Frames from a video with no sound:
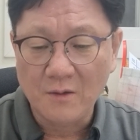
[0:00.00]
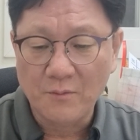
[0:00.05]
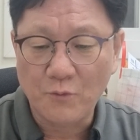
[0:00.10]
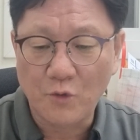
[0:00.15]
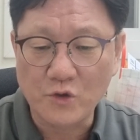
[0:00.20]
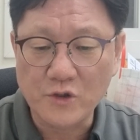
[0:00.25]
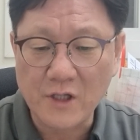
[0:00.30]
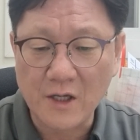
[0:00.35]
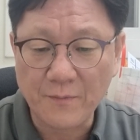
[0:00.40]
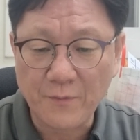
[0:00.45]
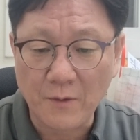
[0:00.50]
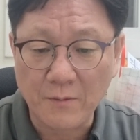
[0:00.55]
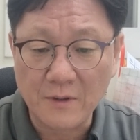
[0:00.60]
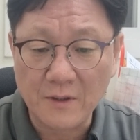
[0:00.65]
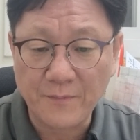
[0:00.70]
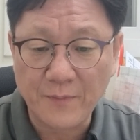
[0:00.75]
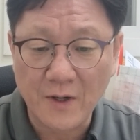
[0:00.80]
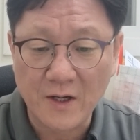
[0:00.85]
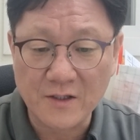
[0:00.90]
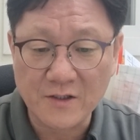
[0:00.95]
모세의
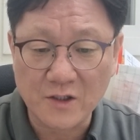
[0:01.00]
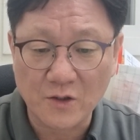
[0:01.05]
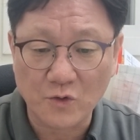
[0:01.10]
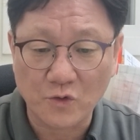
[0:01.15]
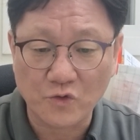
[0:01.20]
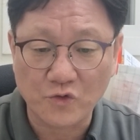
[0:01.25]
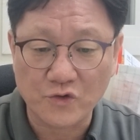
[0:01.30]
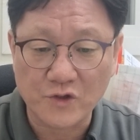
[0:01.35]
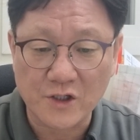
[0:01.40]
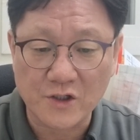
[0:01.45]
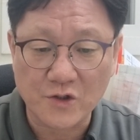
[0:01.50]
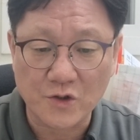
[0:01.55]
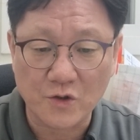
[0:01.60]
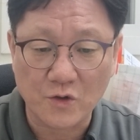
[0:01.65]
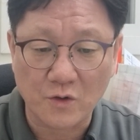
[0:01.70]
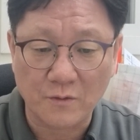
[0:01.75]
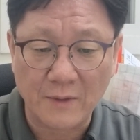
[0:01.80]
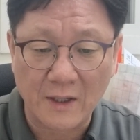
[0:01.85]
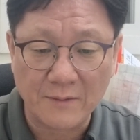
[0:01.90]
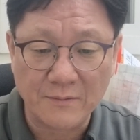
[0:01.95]
법을 폐한 자도 두세
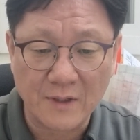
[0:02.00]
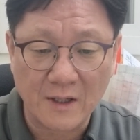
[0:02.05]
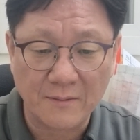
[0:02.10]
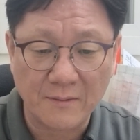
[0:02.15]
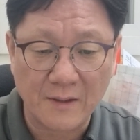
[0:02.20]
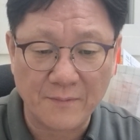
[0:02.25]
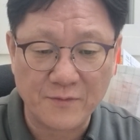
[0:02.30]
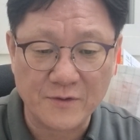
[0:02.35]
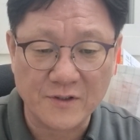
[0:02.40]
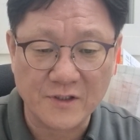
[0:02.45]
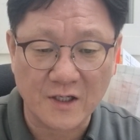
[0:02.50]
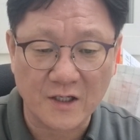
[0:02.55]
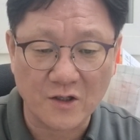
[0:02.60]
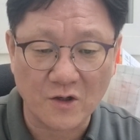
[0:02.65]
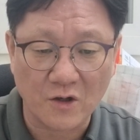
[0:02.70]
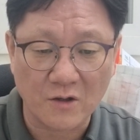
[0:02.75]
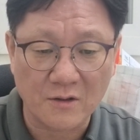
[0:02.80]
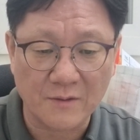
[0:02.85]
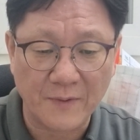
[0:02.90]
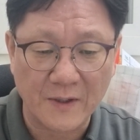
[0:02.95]
중이로 말미암아 불쌍히
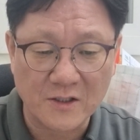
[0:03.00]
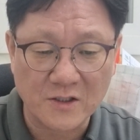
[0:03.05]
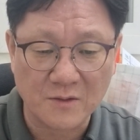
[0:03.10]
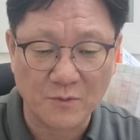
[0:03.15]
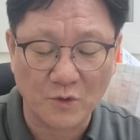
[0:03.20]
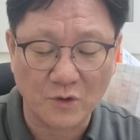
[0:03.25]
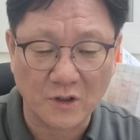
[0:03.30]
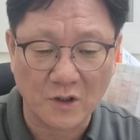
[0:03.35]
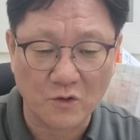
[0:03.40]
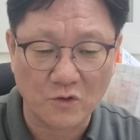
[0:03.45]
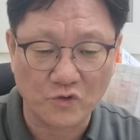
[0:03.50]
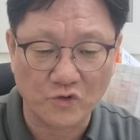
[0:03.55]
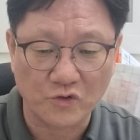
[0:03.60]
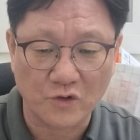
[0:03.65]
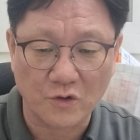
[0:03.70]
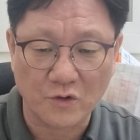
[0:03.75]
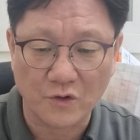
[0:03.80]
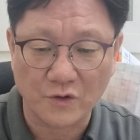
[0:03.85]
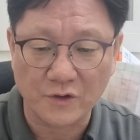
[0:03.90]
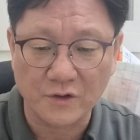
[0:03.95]
여길 받지 못하고
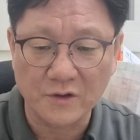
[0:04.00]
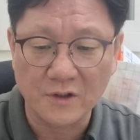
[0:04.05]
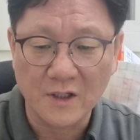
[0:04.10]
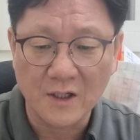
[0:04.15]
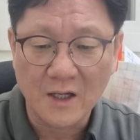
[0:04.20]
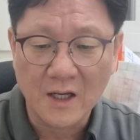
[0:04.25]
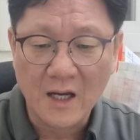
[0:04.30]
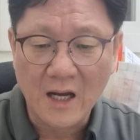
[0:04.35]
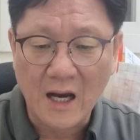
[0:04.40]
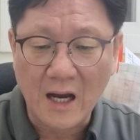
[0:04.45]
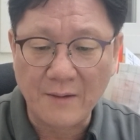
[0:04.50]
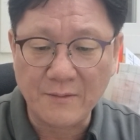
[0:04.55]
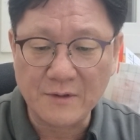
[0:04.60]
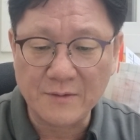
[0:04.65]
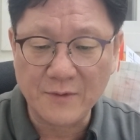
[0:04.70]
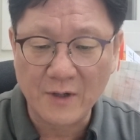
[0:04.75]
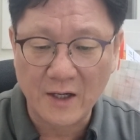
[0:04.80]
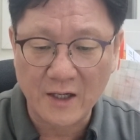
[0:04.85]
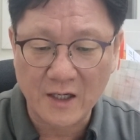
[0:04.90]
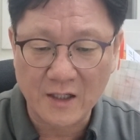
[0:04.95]
죽었거든.
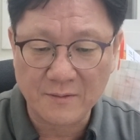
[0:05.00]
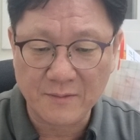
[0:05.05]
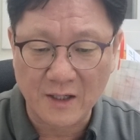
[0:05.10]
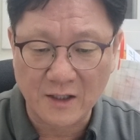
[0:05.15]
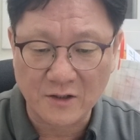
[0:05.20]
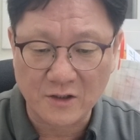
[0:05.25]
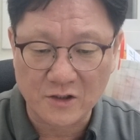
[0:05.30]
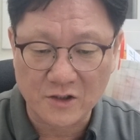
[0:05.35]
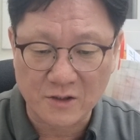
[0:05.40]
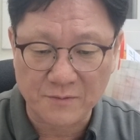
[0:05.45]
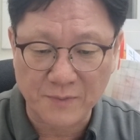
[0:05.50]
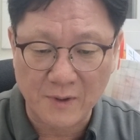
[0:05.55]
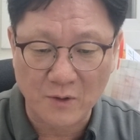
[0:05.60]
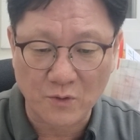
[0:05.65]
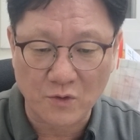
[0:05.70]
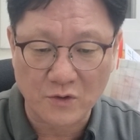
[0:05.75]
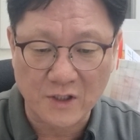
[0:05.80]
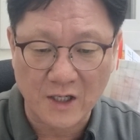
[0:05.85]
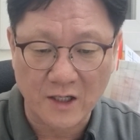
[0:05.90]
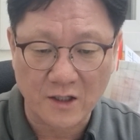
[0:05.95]
하물며 하나님의 아들을
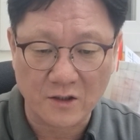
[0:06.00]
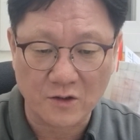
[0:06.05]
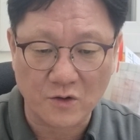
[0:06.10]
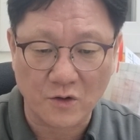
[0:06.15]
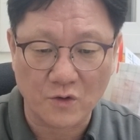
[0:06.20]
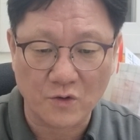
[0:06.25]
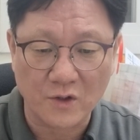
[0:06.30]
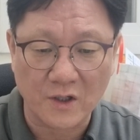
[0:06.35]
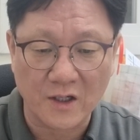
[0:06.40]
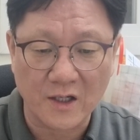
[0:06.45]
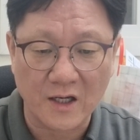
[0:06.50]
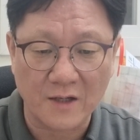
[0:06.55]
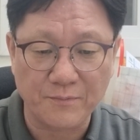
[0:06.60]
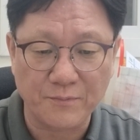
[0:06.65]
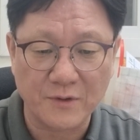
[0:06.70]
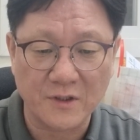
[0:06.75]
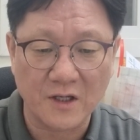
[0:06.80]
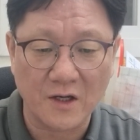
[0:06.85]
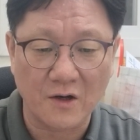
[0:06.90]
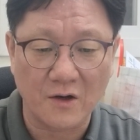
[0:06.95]
짓밟고 자기를 거룩하게 한
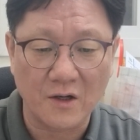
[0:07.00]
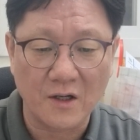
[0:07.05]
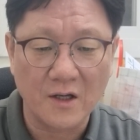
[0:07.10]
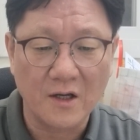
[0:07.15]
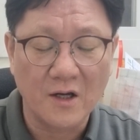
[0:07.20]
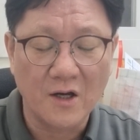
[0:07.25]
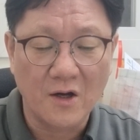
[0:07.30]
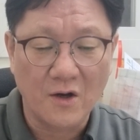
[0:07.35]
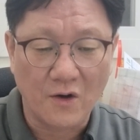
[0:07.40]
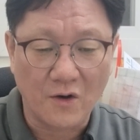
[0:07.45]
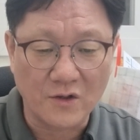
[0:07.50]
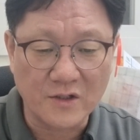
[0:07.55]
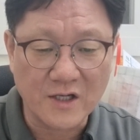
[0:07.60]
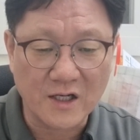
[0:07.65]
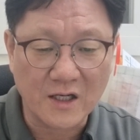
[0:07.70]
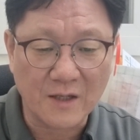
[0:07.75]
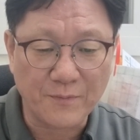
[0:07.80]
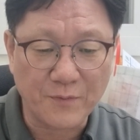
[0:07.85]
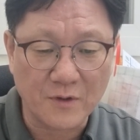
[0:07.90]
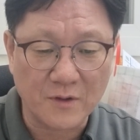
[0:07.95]
피해
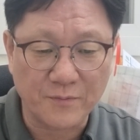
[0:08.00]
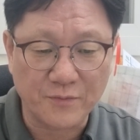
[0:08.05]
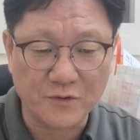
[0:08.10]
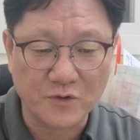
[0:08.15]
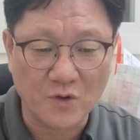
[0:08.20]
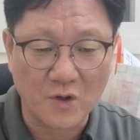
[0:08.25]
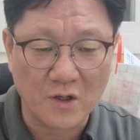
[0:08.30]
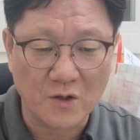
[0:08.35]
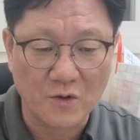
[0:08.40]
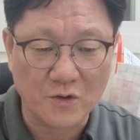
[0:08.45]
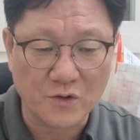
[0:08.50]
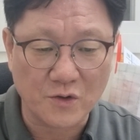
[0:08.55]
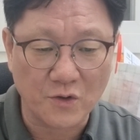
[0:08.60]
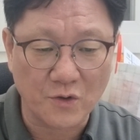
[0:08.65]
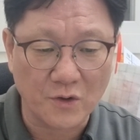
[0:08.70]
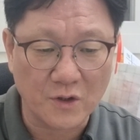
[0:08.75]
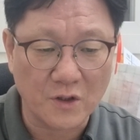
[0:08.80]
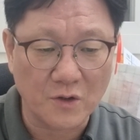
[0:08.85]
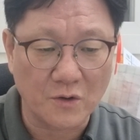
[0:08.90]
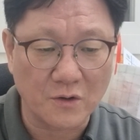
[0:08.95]
언약의 피를 부정한 것으로
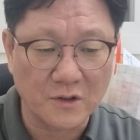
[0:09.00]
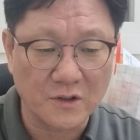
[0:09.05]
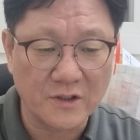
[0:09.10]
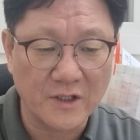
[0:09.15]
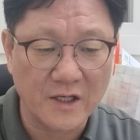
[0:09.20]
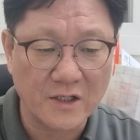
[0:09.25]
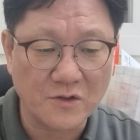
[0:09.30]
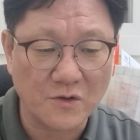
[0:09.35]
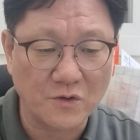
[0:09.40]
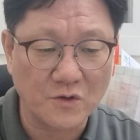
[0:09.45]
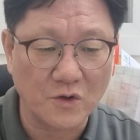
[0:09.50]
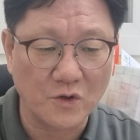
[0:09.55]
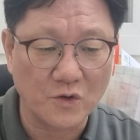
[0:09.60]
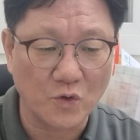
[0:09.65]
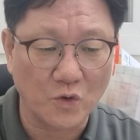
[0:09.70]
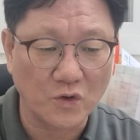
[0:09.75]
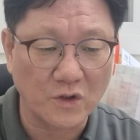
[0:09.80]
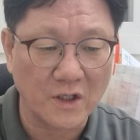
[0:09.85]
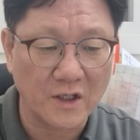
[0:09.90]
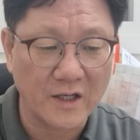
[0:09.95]
여기고 은혜의 성령을
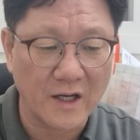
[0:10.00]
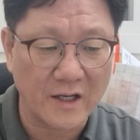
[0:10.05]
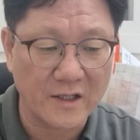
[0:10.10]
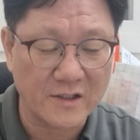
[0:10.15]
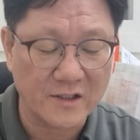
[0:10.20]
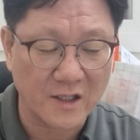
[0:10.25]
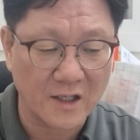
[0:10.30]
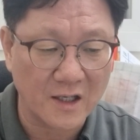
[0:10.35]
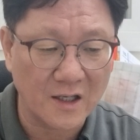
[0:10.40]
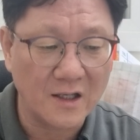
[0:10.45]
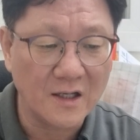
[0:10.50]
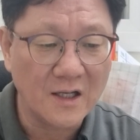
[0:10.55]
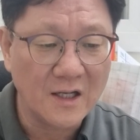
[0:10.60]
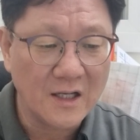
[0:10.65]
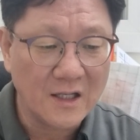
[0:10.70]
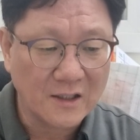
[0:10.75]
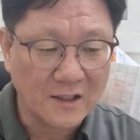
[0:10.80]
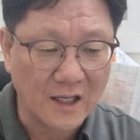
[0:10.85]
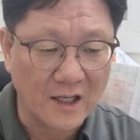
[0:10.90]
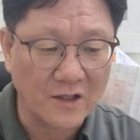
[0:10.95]
욕되게 하는 자가
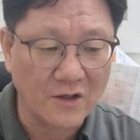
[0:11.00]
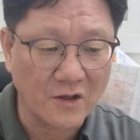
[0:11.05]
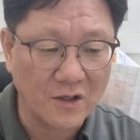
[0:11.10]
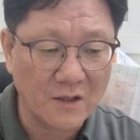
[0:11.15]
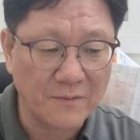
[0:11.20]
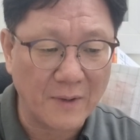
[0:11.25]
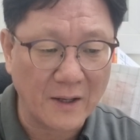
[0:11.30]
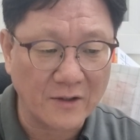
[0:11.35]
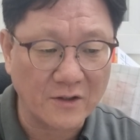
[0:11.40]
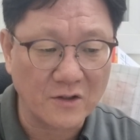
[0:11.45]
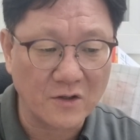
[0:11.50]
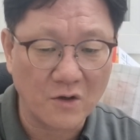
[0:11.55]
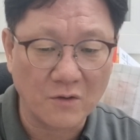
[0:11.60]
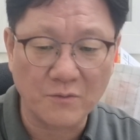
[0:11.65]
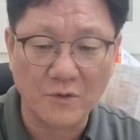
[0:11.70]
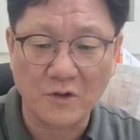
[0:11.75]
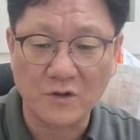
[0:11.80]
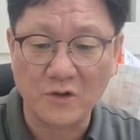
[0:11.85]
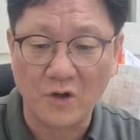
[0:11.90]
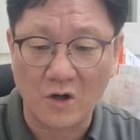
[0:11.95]
당연히 받을
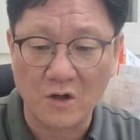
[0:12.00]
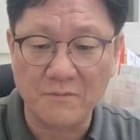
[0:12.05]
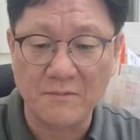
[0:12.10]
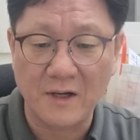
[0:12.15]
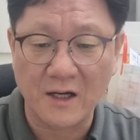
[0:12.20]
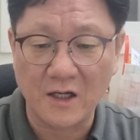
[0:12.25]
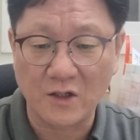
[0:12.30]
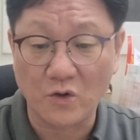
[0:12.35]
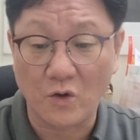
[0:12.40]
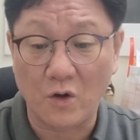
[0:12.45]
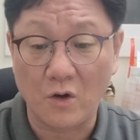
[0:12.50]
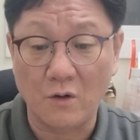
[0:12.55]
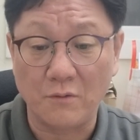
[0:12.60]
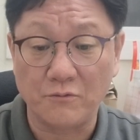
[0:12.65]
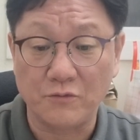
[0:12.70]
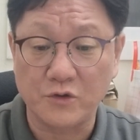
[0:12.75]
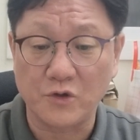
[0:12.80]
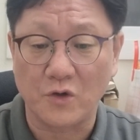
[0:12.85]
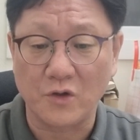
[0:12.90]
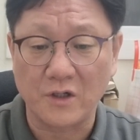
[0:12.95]
형벌은 얼마나 더
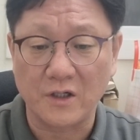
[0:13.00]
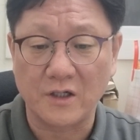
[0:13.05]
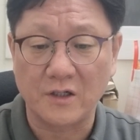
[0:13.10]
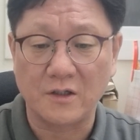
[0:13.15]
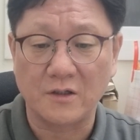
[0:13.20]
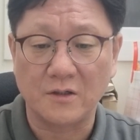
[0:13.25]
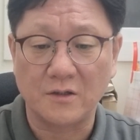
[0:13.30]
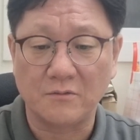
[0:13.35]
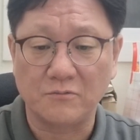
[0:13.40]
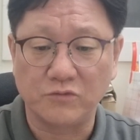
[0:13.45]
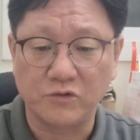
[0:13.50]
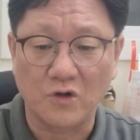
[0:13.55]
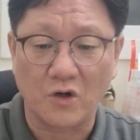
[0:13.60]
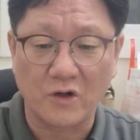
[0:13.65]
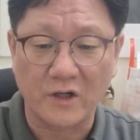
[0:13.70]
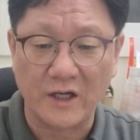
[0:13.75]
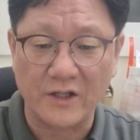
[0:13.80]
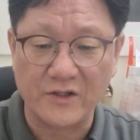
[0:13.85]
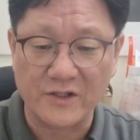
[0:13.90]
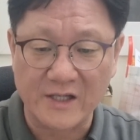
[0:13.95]
무섭,
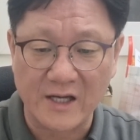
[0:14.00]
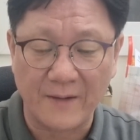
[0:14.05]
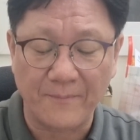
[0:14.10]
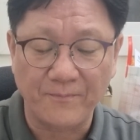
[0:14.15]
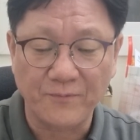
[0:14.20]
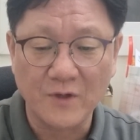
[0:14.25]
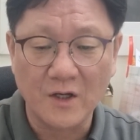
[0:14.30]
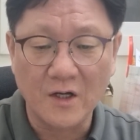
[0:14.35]
무겁겠느냐.